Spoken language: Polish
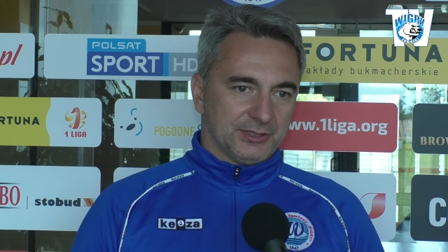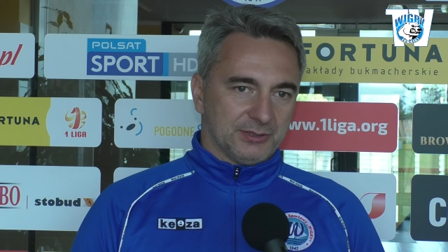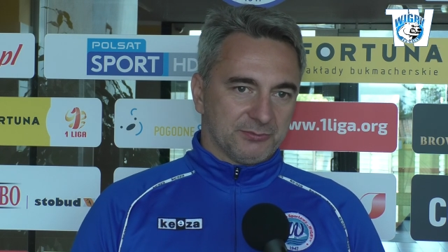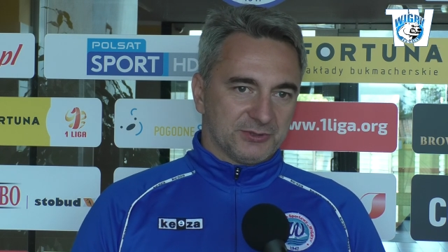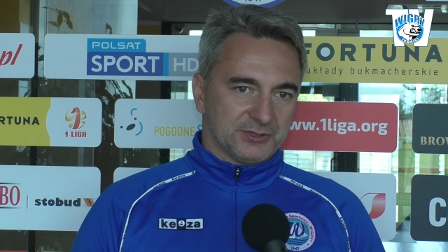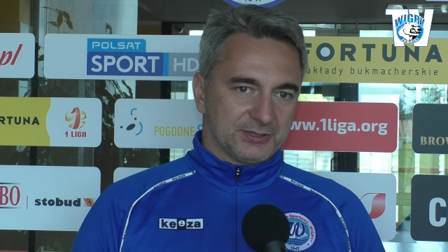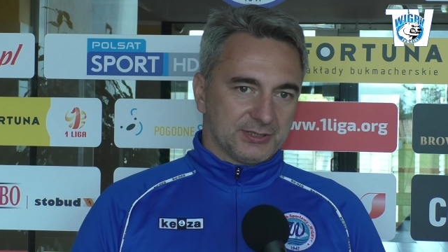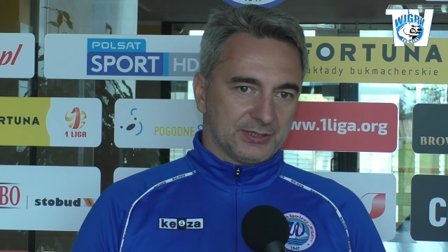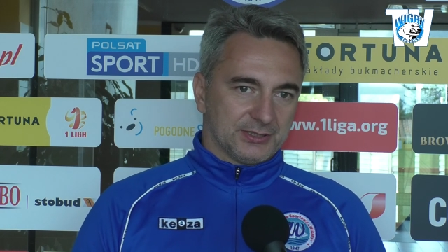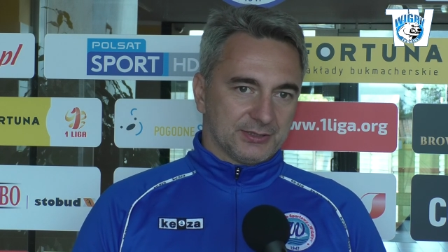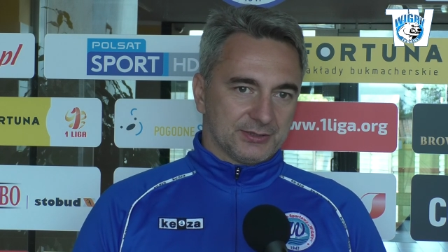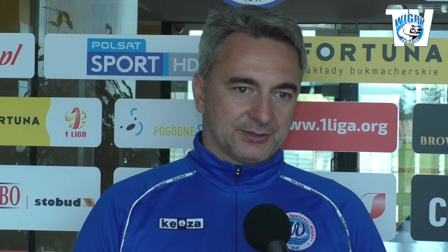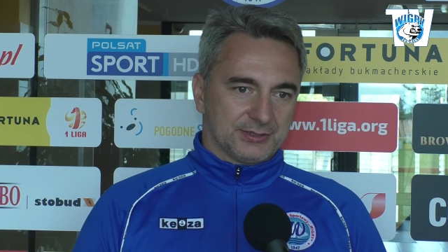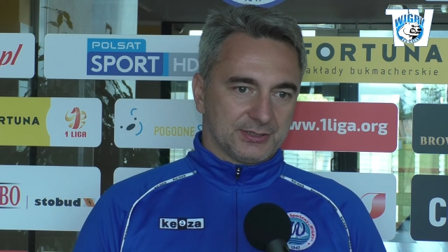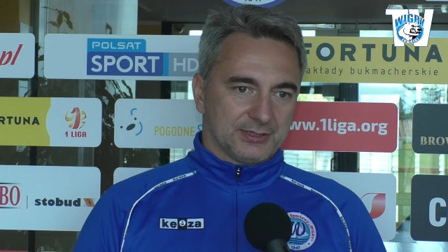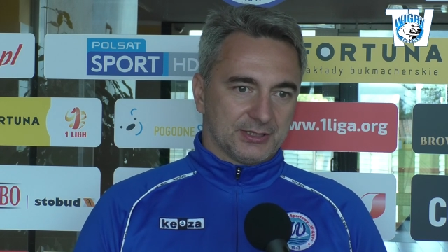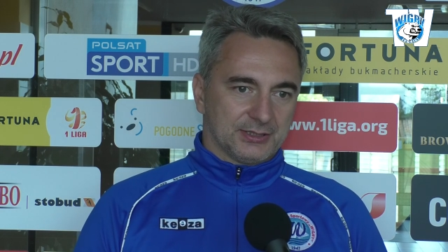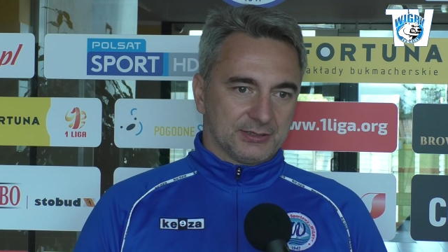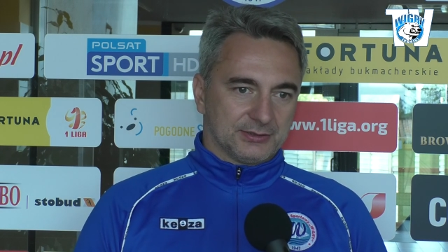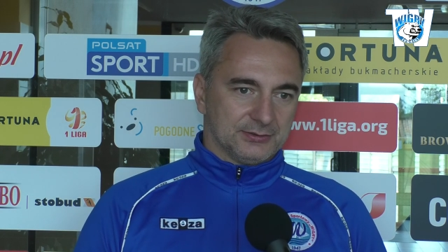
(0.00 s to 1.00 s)
wiemy, że,
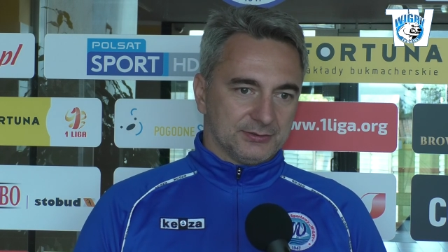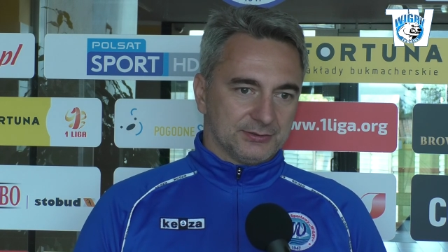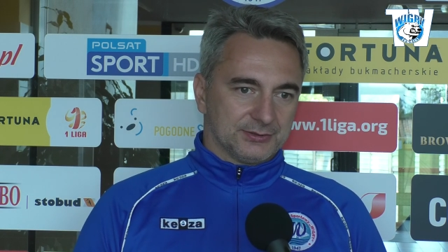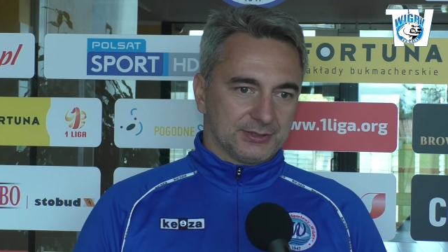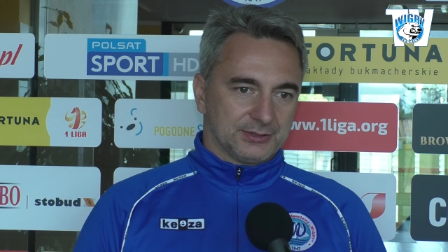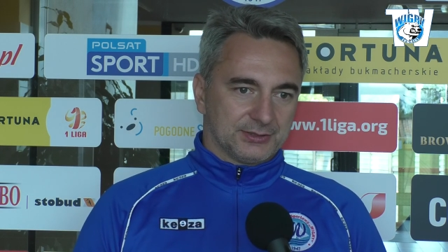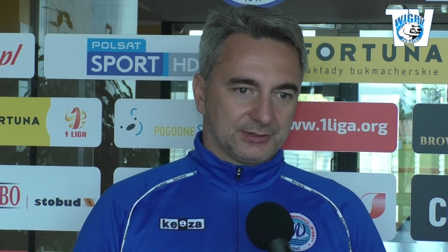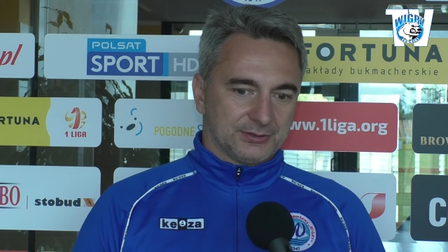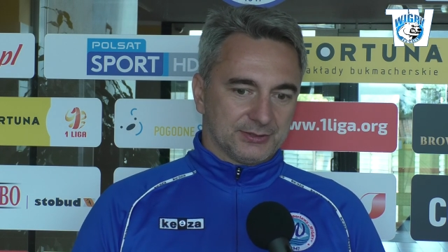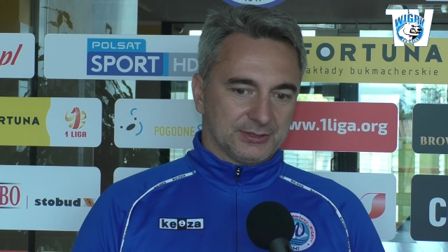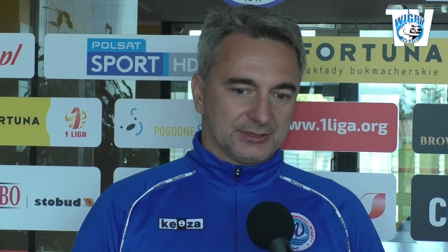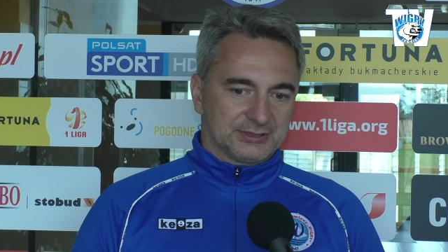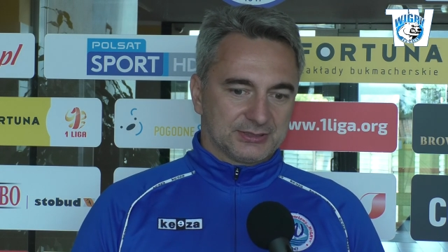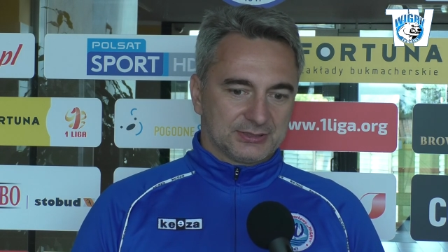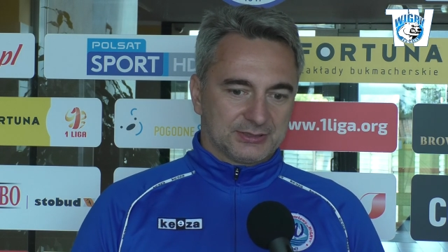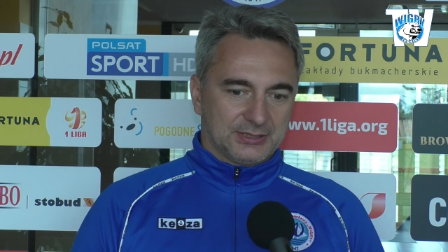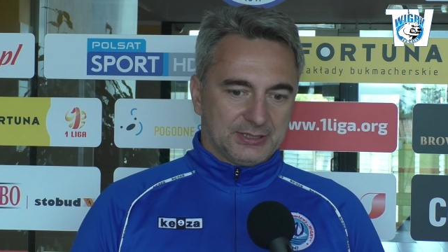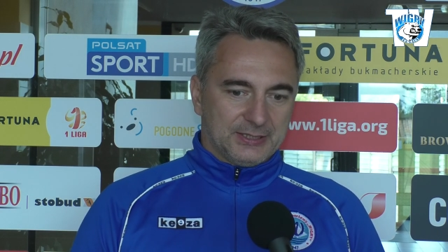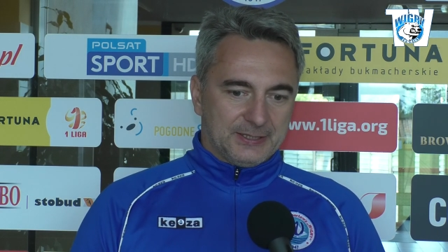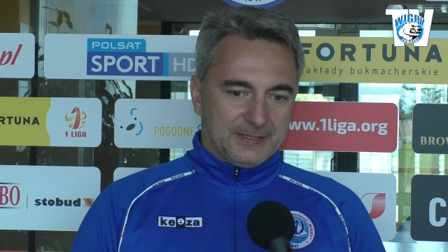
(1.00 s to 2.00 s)
że, że to
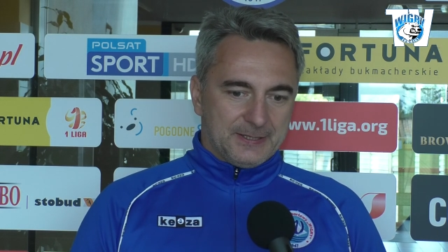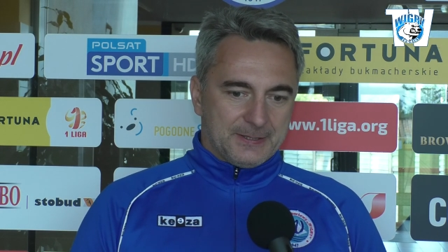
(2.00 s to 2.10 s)
jest